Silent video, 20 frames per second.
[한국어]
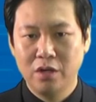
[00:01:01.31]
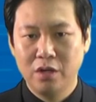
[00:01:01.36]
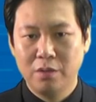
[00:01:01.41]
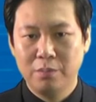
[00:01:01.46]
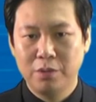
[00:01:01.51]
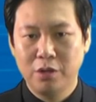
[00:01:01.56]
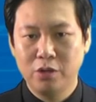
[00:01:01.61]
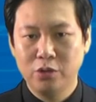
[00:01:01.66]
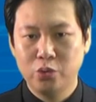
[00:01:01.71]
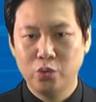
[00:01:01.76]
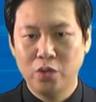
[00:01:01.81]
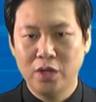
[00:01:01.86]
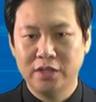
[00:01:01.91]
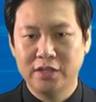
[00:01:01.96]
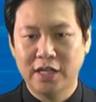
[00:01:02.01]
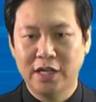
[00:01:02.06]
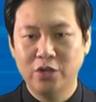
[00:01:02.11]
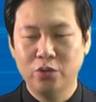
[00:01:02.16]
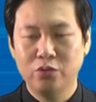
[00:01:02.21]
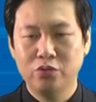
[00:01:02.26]
별도의
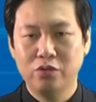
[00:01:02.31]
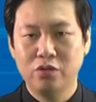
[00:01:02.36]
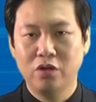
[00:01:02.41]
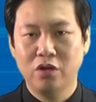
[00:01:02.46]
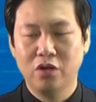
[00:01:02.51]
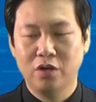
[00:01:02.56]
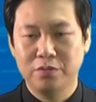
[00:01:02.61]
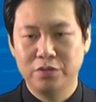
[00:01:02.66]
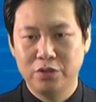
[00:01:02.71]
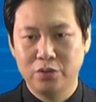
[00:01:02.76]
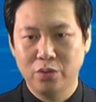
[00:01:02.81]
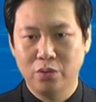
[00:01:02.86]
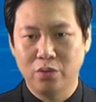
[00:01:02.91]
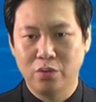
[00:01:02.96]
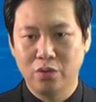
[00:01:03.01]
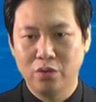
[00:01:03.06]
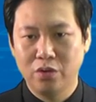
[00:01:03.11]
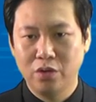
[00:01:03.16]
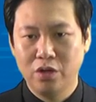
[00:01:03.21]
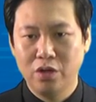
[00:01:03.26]
자료 출력
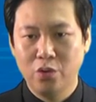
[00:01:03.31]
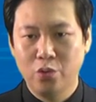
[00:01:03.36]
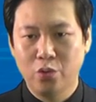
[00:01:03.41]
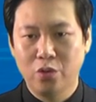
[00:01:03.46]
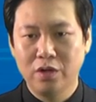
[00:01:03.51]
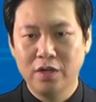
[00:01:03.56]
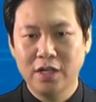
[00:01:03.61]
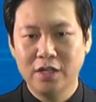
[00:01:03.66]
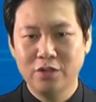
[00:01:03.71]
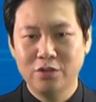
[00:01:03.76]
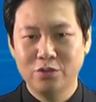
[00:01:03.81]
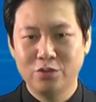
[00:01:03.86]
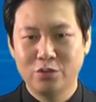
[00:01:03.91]
없이도 원하는